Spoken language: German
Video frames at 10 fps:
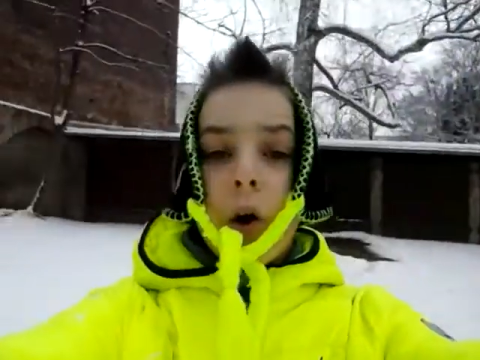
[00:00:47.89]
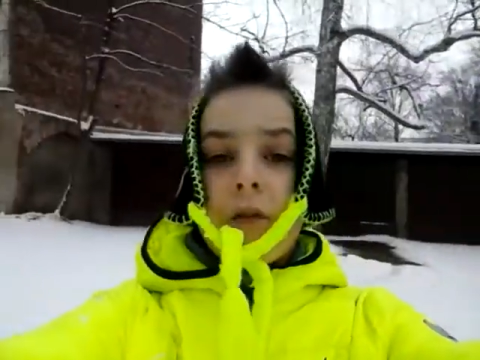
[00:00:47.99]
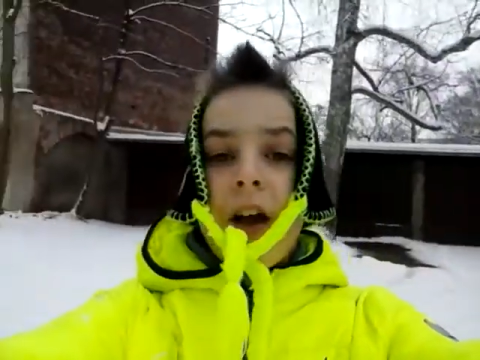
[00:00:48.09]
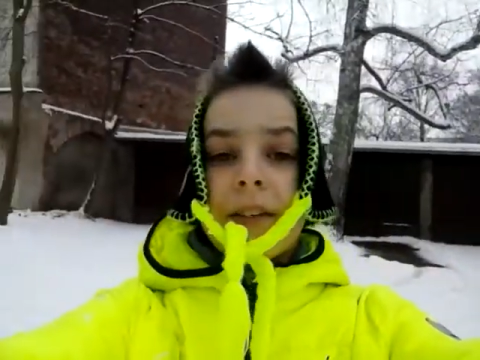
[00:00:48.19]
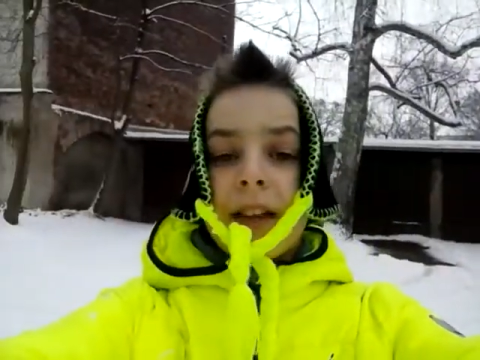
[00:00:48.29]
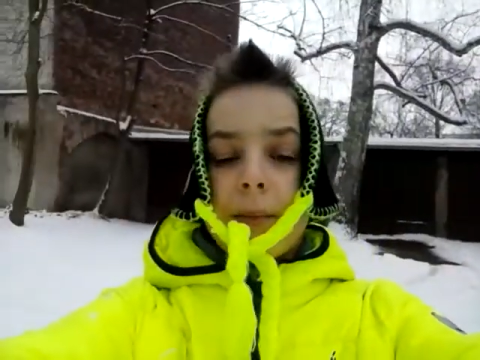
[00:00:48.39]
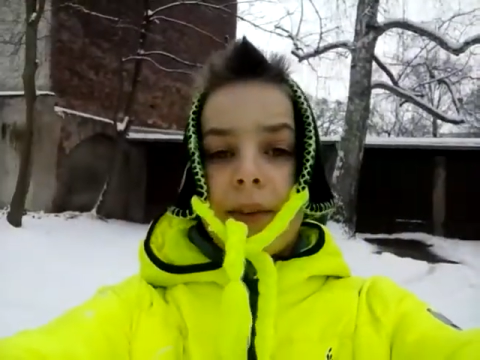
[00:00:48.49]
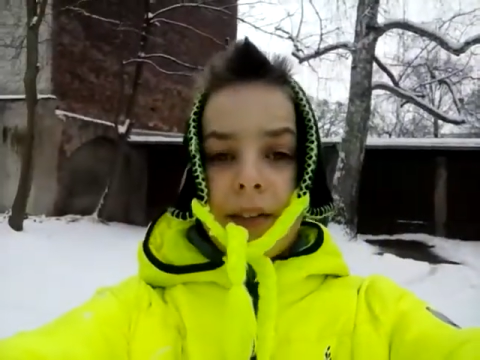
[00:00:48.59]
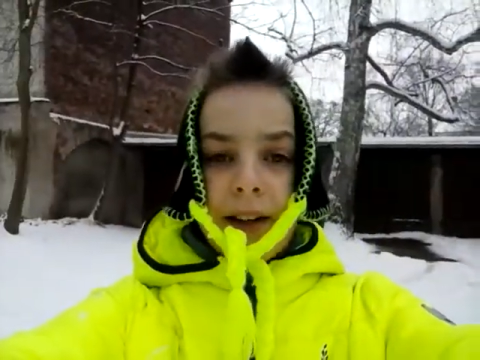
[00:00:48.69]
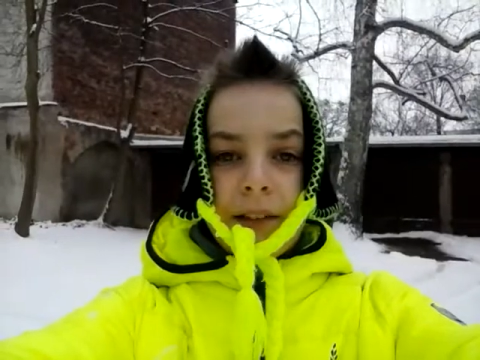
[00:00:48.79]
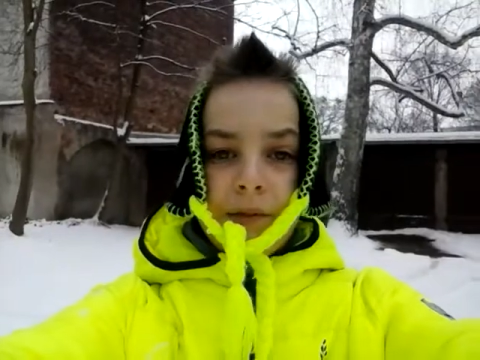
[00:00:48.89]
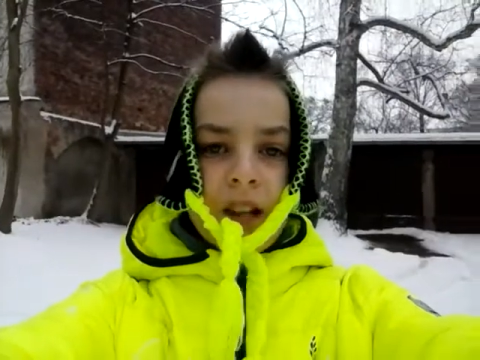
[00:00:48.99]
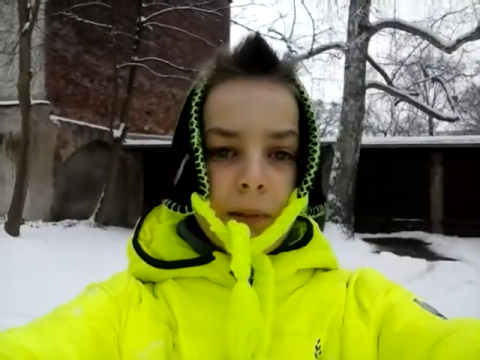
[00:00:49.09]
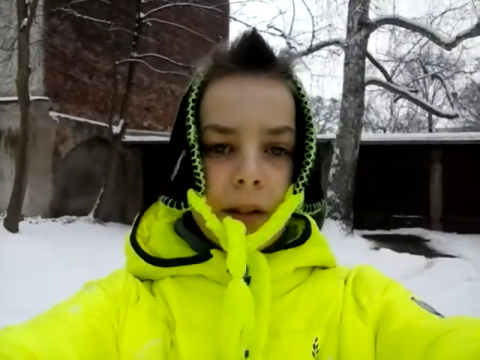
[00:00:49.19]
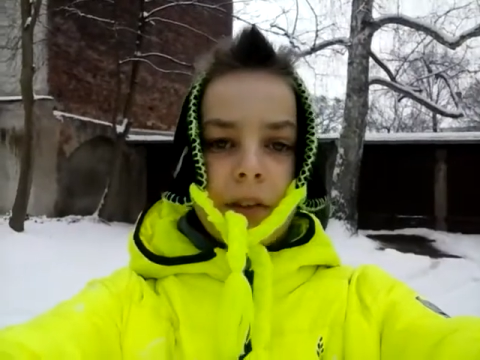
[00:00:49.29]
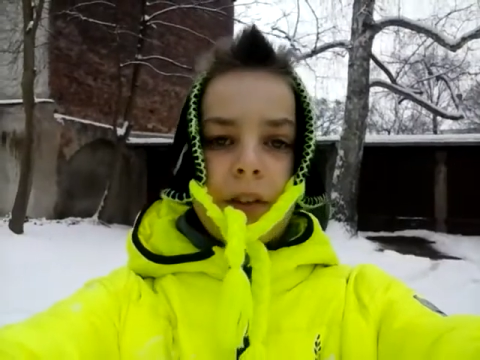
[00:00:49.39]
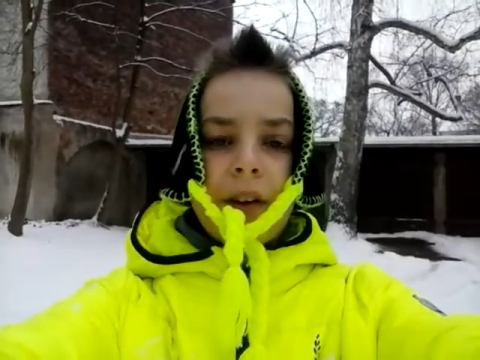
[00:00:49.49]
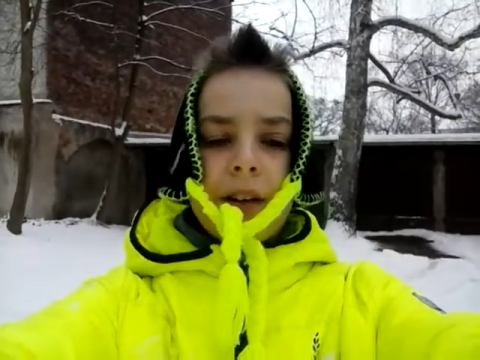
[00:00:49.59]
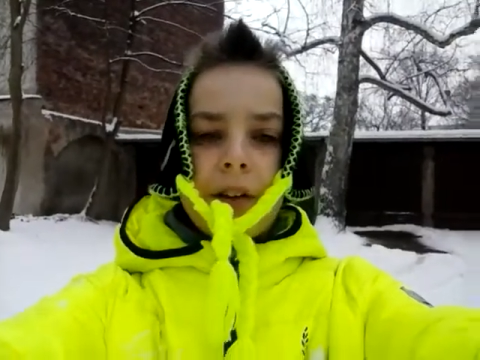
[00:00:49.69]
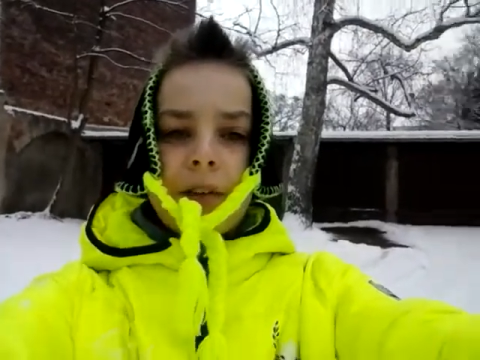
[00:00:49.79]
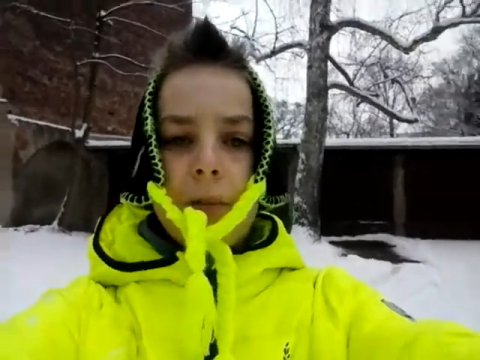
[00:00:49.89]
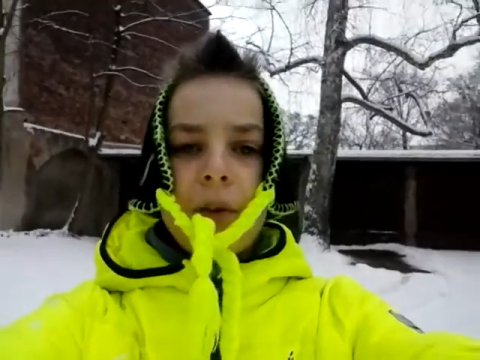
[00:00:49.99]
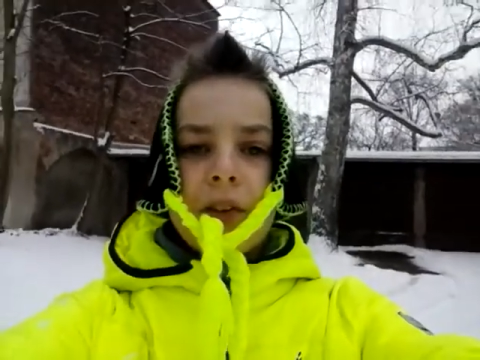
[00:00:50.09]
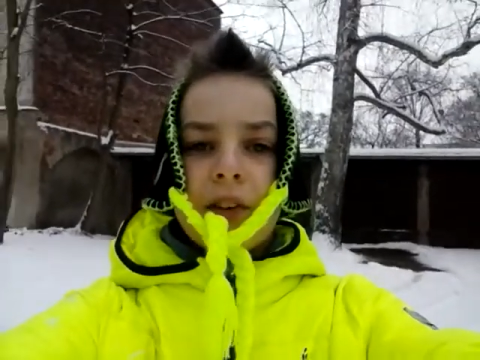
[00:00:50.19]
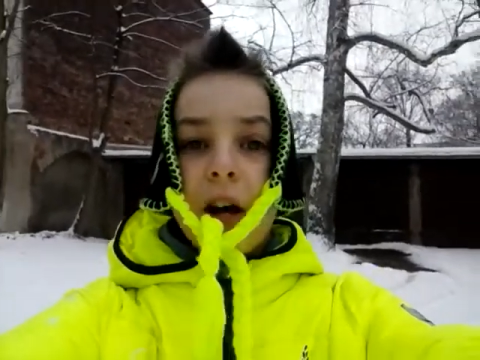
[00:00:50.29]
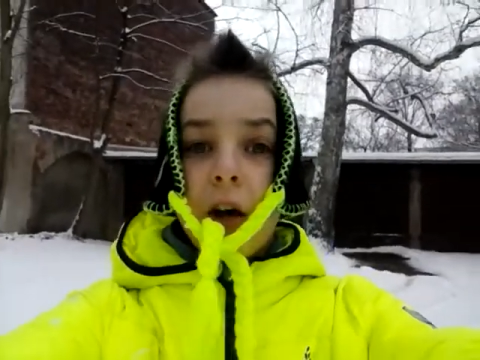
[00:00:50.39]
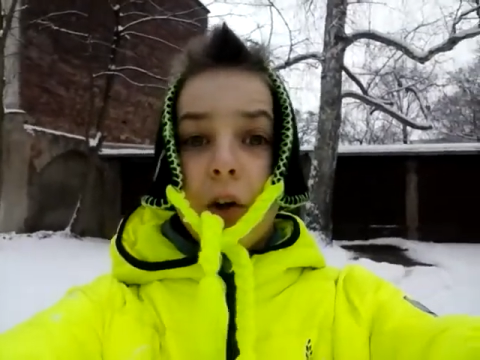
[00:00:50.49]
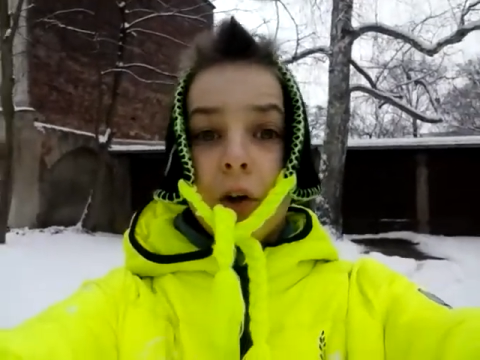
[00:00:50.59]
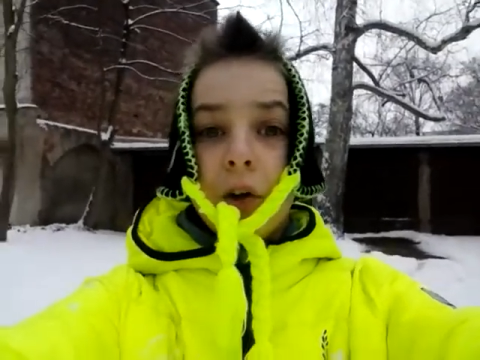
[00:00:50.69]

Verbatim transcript: Und werde ich euch mal zeigen, wie das Wetter zurzeit ist. Bis gleich!